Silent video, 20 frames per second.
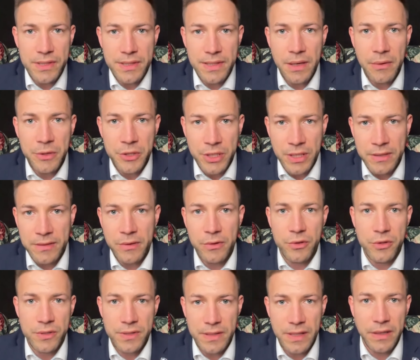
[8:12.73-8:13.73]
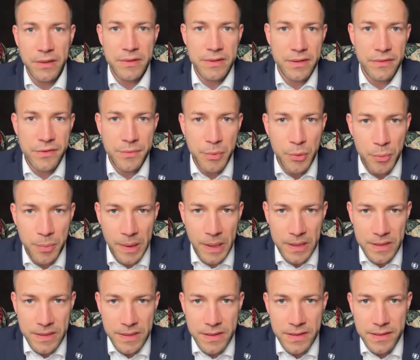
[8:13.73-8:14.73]
cały czas korzystając ze
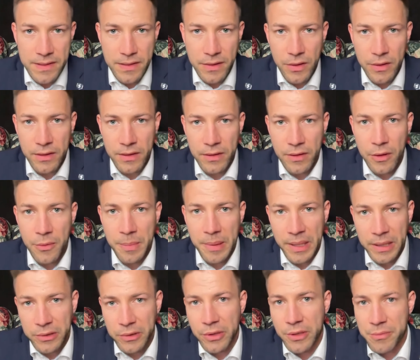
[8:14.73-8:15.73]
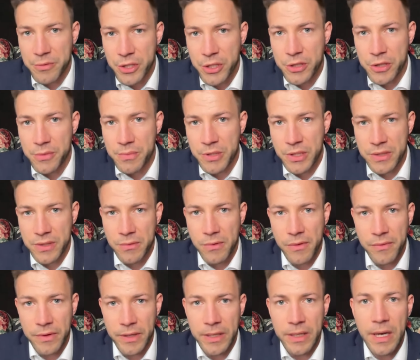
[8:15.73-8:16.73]
współpracy z e, operatorem sieci
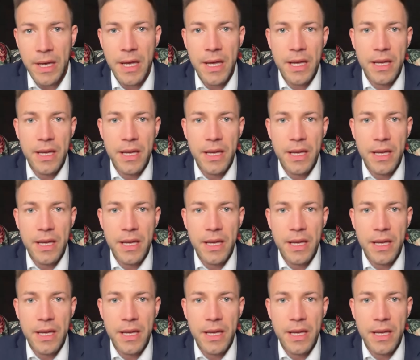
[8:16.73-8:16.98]
przesyłowej